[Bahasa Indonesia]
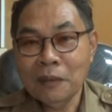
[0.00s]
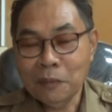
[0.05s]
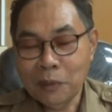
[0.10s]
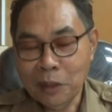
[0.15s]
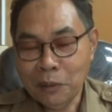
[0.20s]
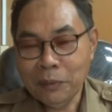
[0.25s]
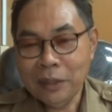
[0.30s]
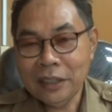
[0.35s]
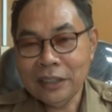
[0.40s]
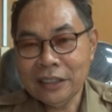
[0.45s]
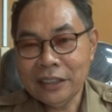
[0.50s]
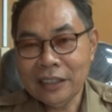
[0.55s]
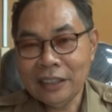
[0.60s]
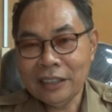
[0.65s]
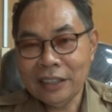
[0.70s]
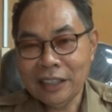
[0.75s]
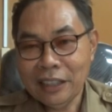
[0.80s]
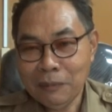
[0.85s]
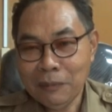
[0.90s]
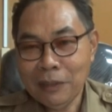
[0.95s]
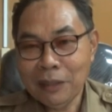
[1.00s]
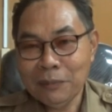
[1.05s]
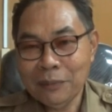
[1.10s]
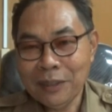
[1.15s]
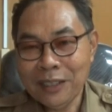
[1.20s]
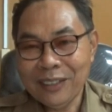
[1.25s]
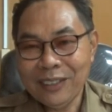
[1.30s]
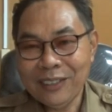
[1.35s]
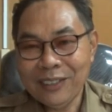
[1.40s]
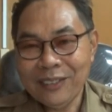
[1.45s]
provinsi ke depan
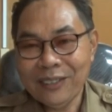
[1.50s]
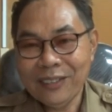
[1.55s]
begitu.